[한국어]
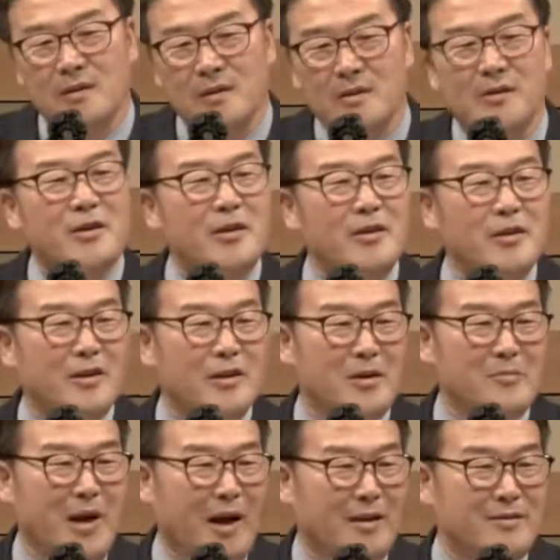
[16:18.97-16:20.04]
이렇게
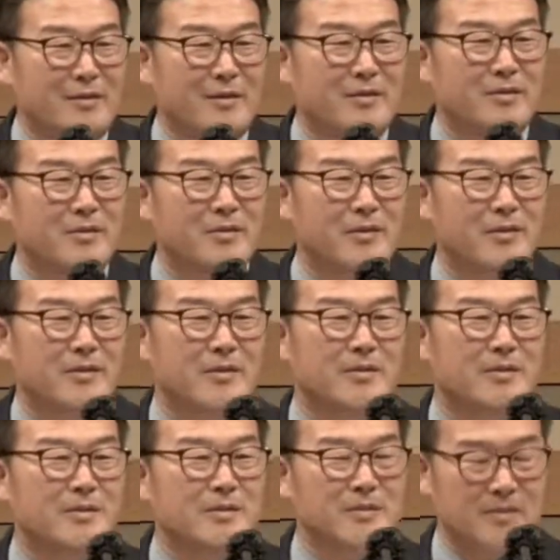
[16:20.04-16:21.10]
얘기하면 안 되는
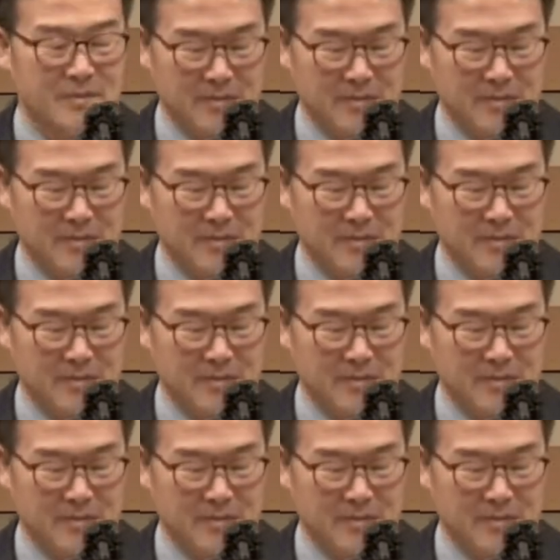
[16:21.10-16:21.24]
거예요.